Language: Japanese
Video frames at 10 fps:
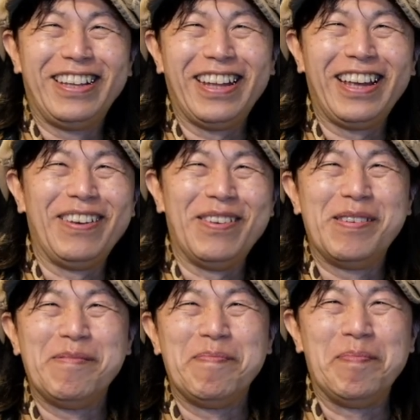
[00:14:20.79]
ね
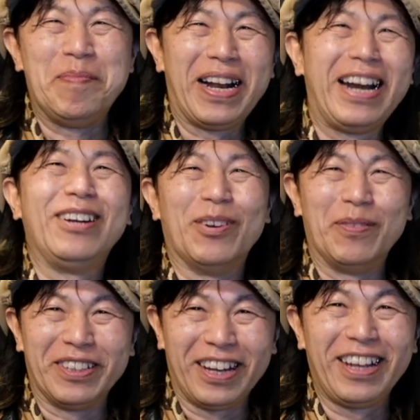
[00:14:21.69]
見られると
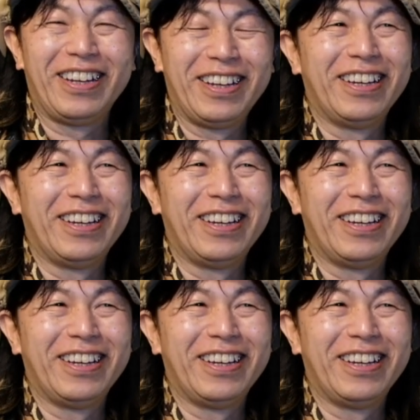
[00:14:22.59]
思うんでね、